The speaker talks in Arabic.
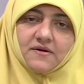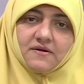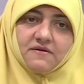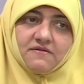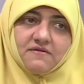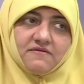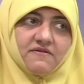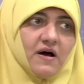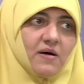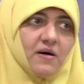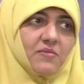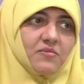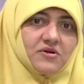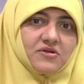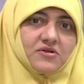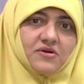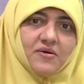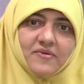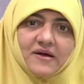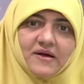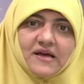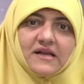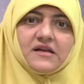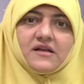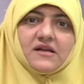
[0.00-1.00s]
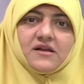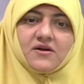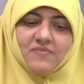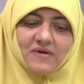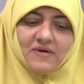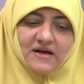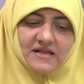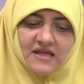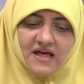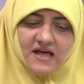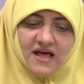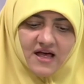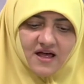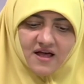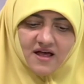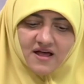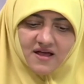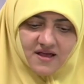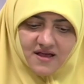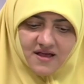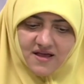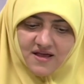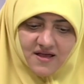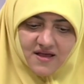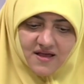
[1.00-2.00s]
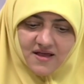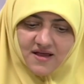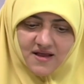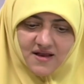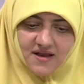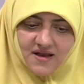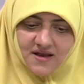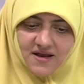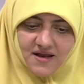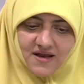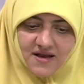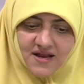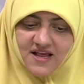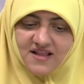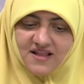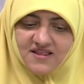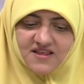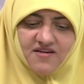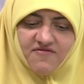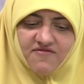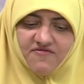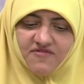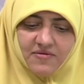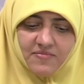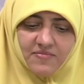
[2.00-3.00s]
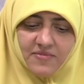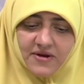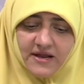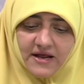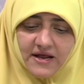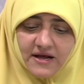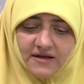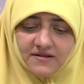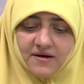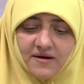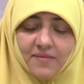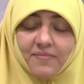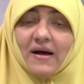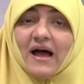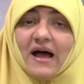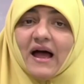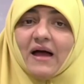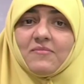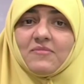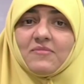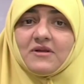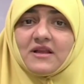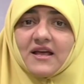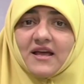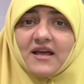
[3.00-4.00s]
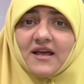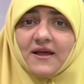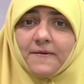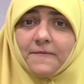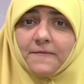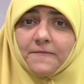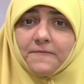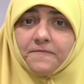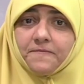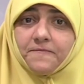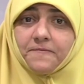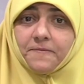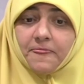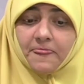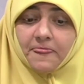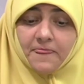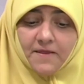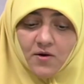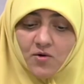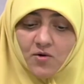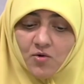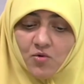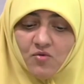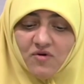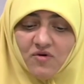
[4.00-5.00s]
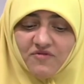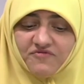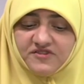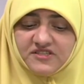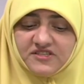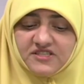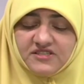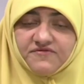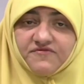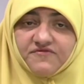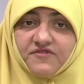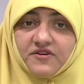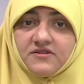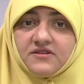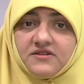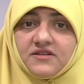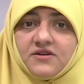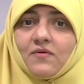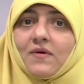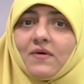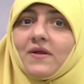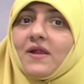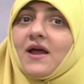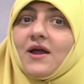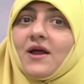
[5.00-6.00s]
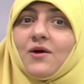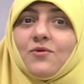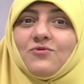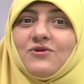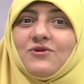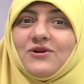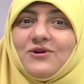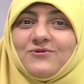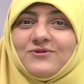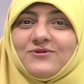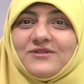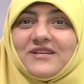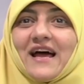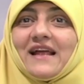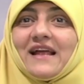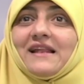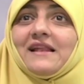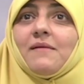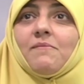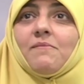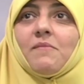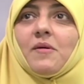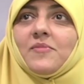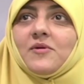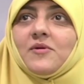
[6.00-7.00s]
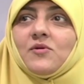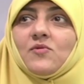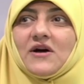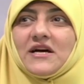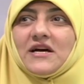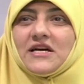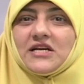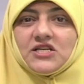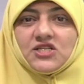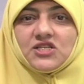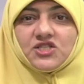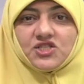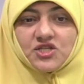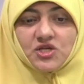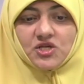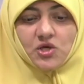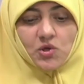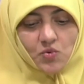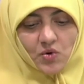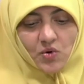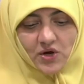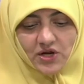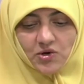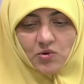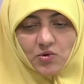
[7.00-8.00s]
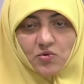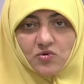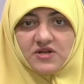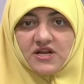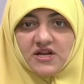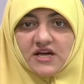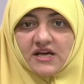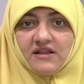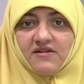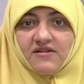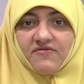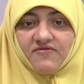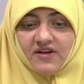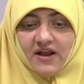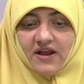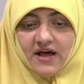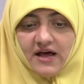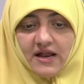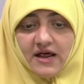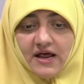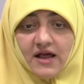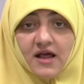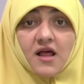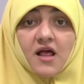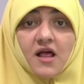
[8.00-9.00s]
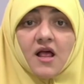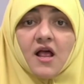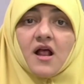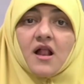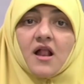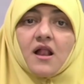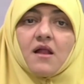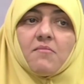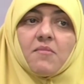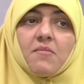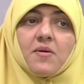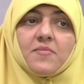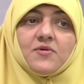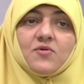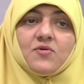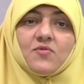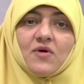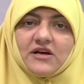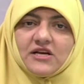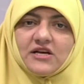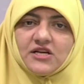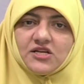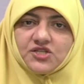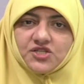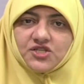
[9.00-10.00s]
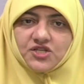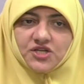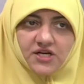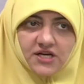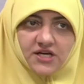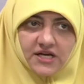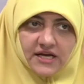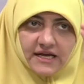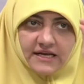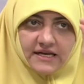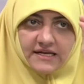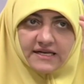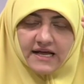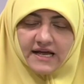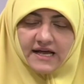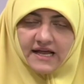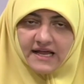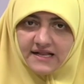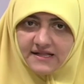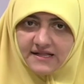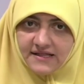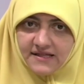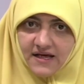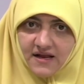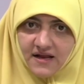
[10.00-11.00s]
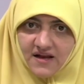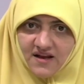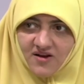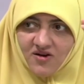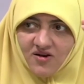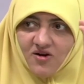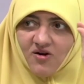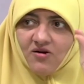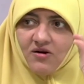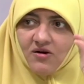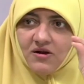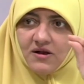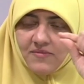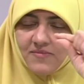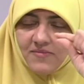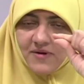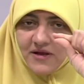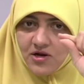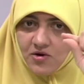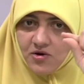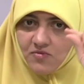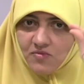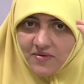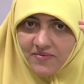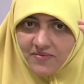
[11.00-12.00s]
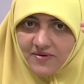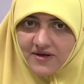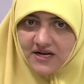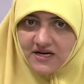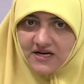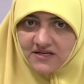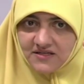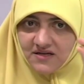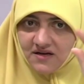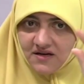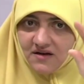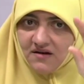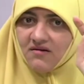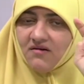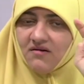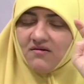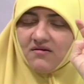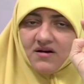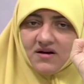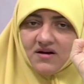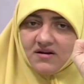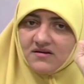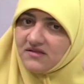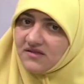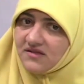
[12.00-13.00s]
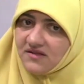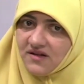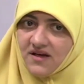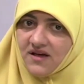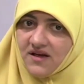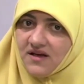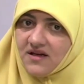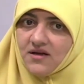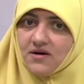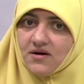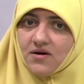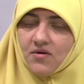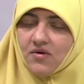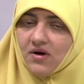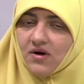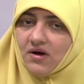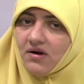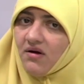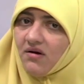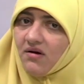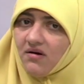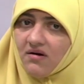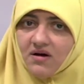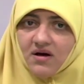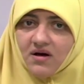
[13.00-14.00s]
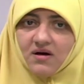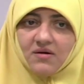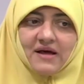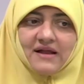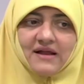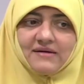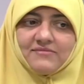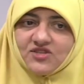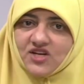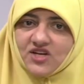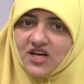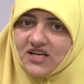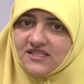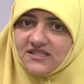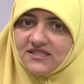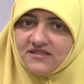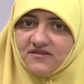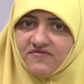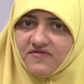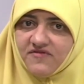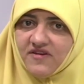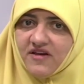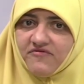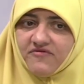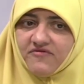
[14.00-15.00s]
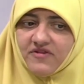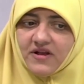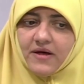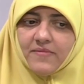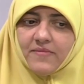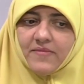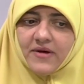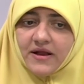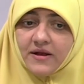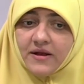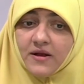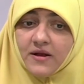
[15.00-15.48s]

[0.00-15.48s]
فامر طبيعي ان يبقى ده ان هي تقفل منك طب اعمل ايه هو في الصفات دي والله قولي له ساعات لما بنواجه الشريك واحنا قلنا كده في الحلقه لما بنواجه الشريك انك انت العلاقه اللي بيني وما بينك دي علاقه غير صحيه وعلاقه انا مش حاسه فيها في الامان